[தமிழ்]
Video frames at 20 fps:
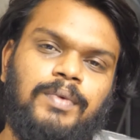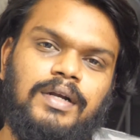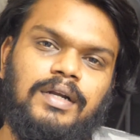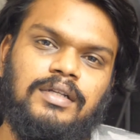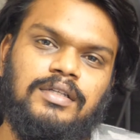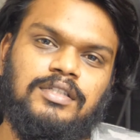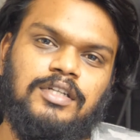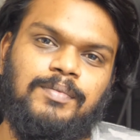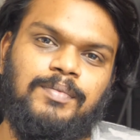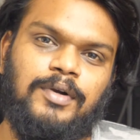ஒரு
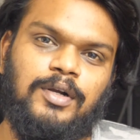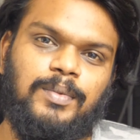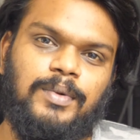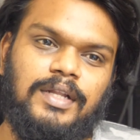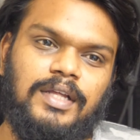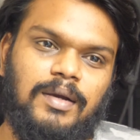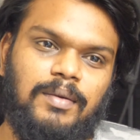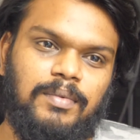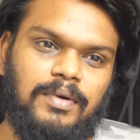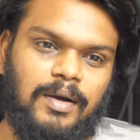மேட்டரை ஸ்கிப் பண்ணிட்டு
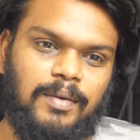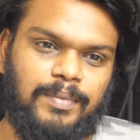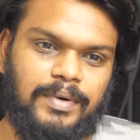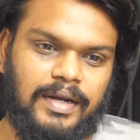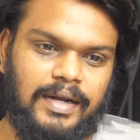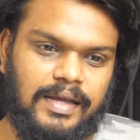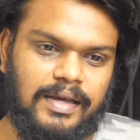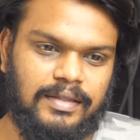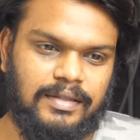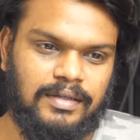போயிட்டீங்க அப்படின்னா
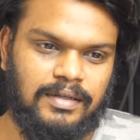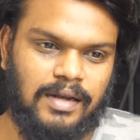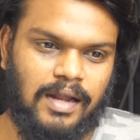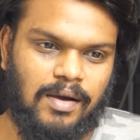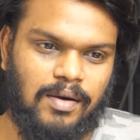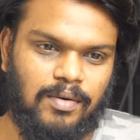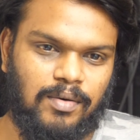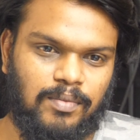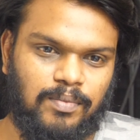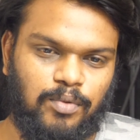அப்படி கிடையாது
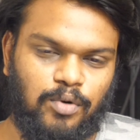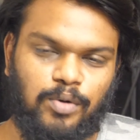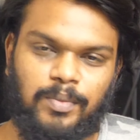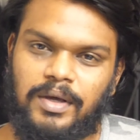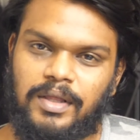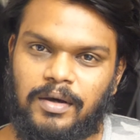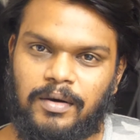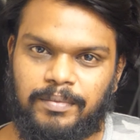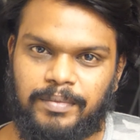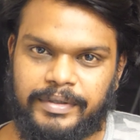நான்
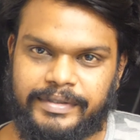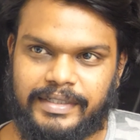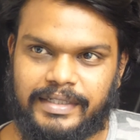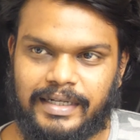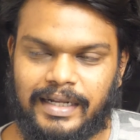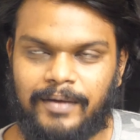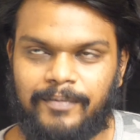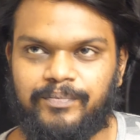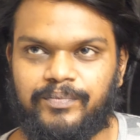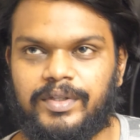பொறுமையாக தான்
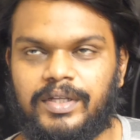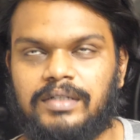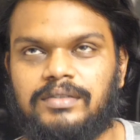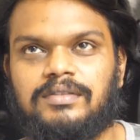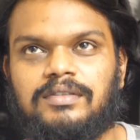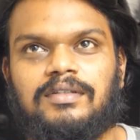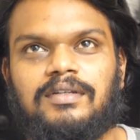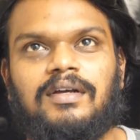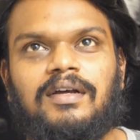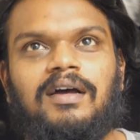பேசிகிட்டு இருக்கேன்
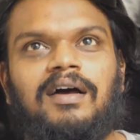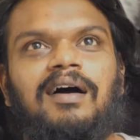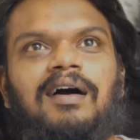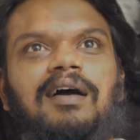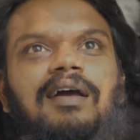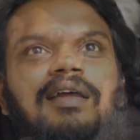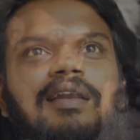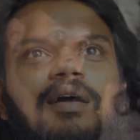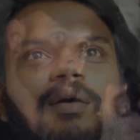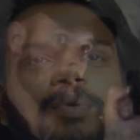எஸ்
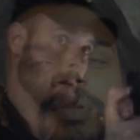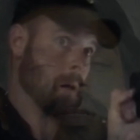என்ன